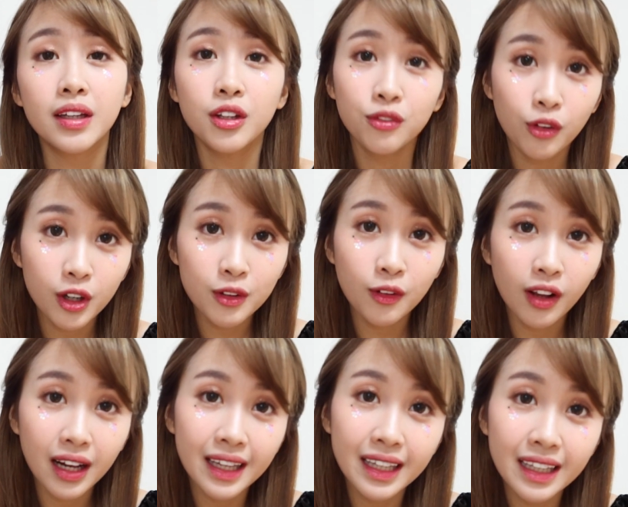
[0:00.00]
info-info
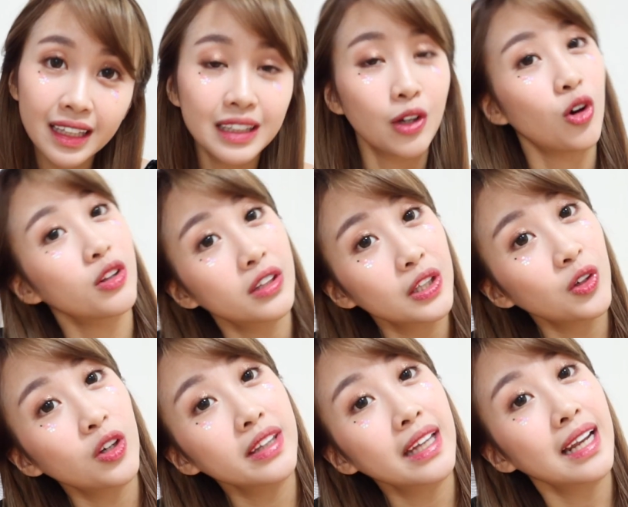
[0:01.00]
lain atau
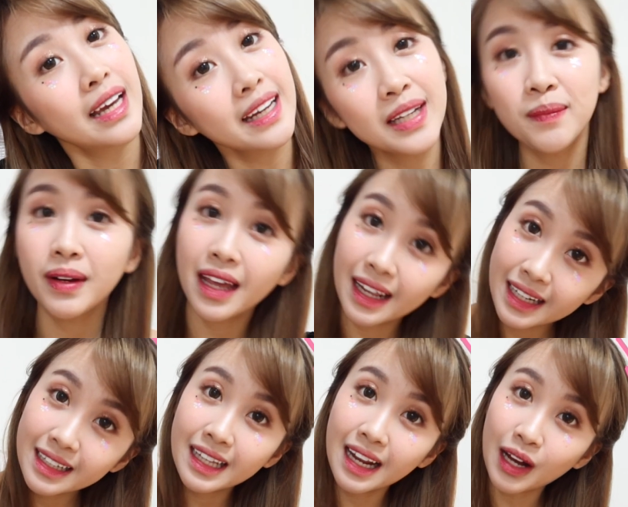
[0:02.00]
konten-konten lain yang
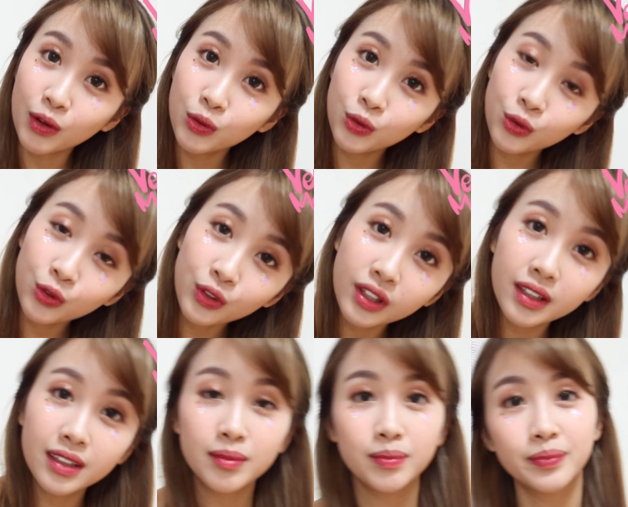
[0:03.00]
menarik dari aku
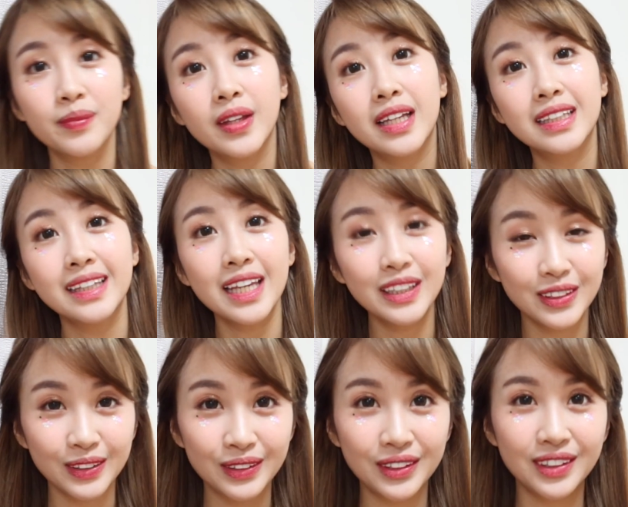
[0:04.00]
stay
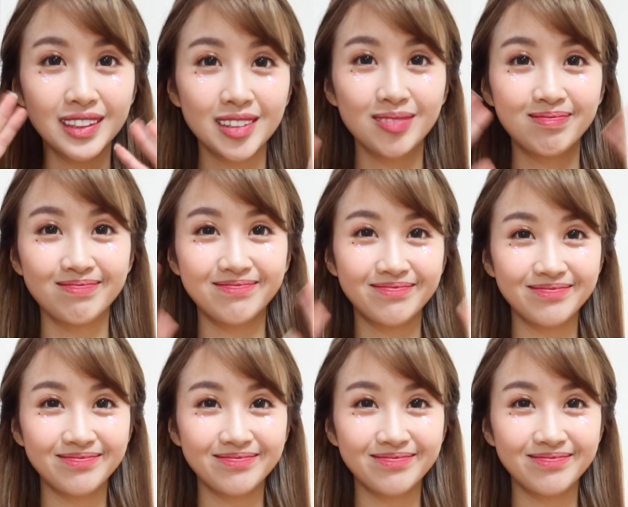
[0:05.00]
tune